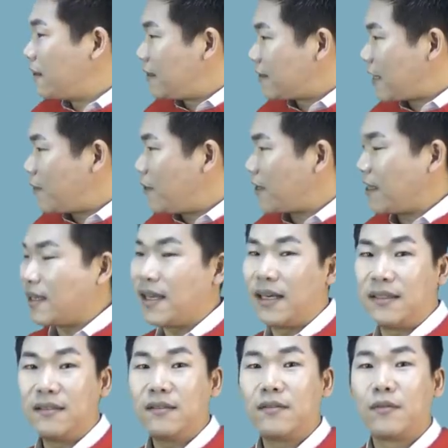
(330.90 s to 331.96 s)
3억
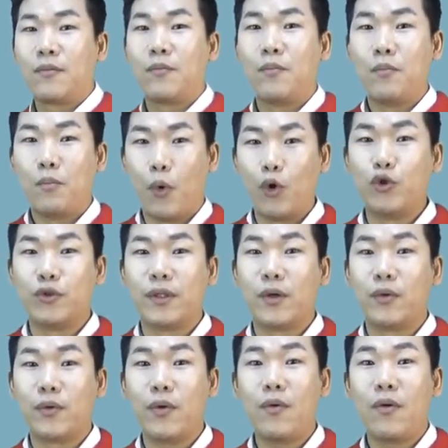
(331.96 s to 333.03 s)
이하는
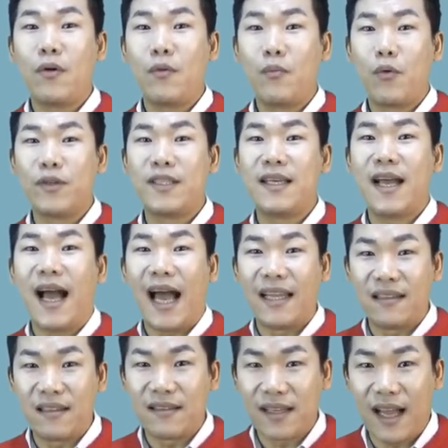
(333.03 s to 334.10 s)
보유주택으로 보지
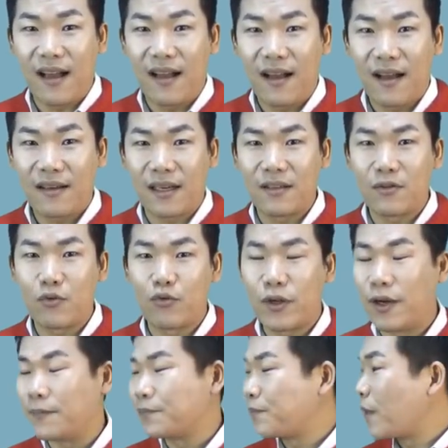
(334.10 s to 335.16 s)
않는다라는
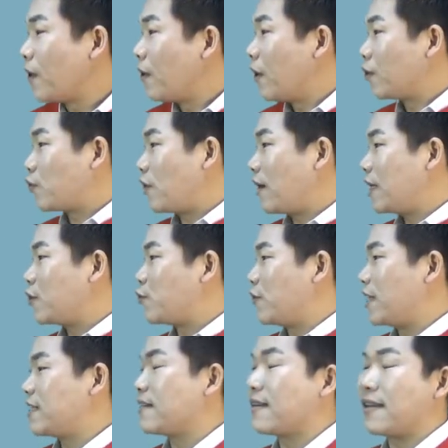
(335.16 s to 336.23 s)
거고요. 또 한 가지
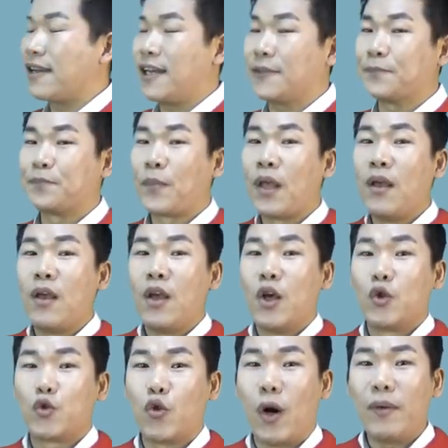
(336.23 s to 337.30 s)
주의하실 게
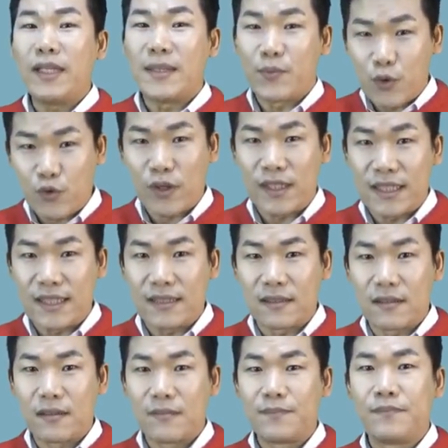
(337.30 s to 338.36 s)
조합원 입주권은
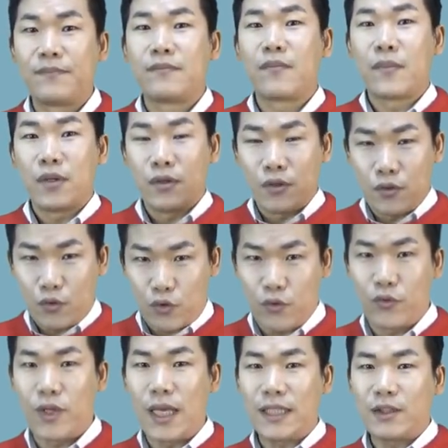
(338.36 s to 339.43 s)

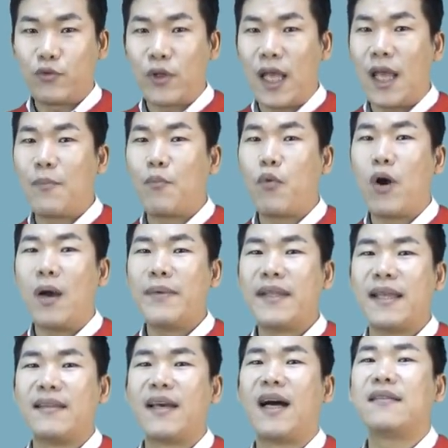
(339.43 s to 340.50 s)
주택 수에 포함이
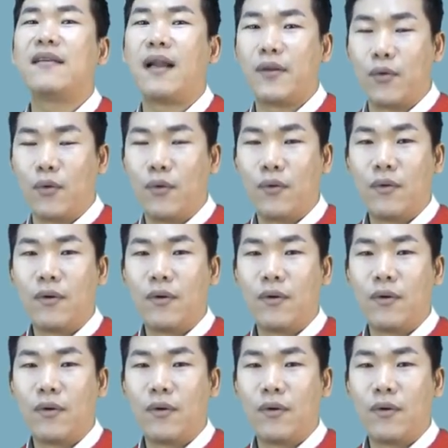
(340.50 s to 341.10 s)
된다 하더라도